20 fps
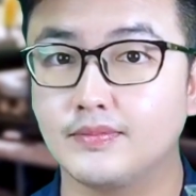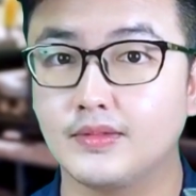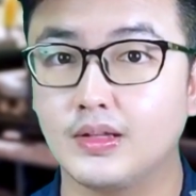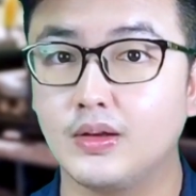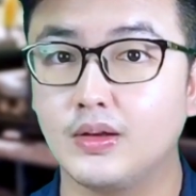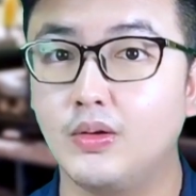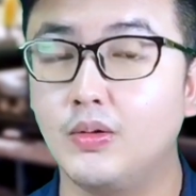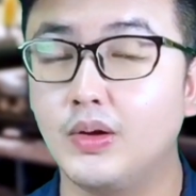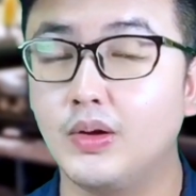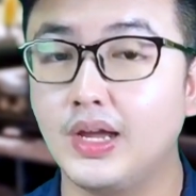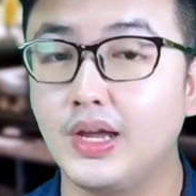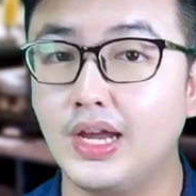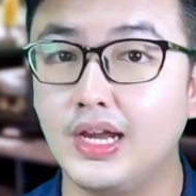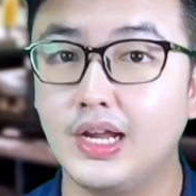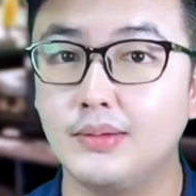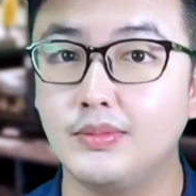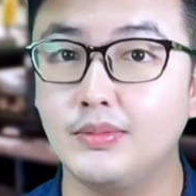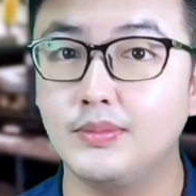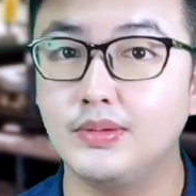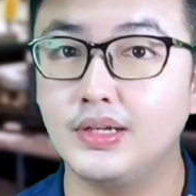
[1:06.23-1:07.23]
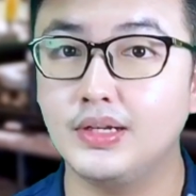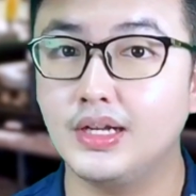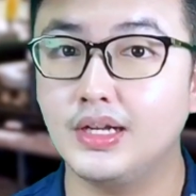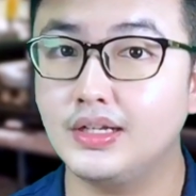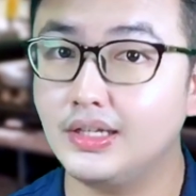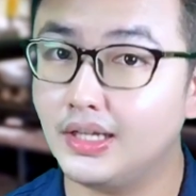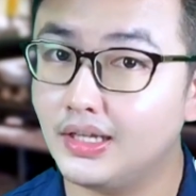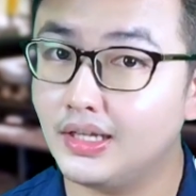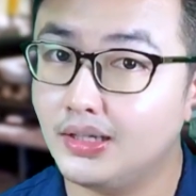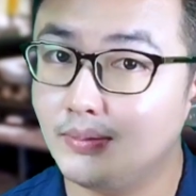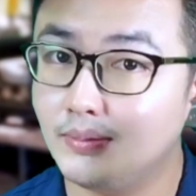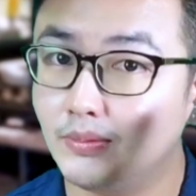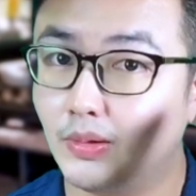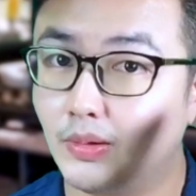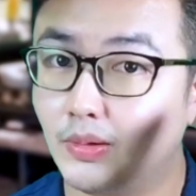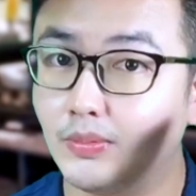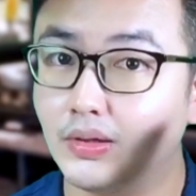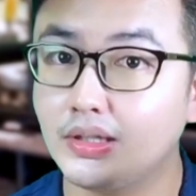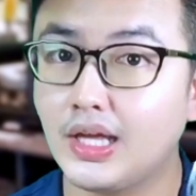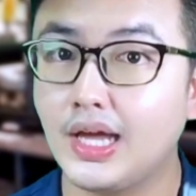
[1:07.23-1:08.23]
โอเคนะครับเพื่อนๆเนี่ยผ
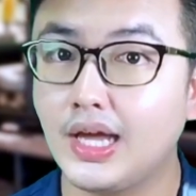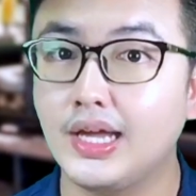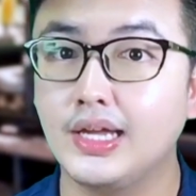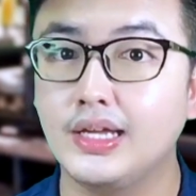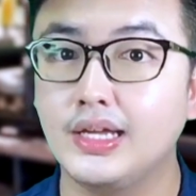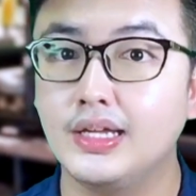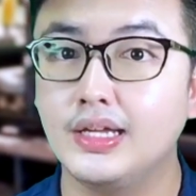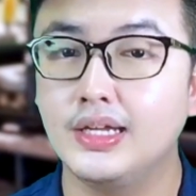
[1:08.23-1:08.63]
มก็ถ่าย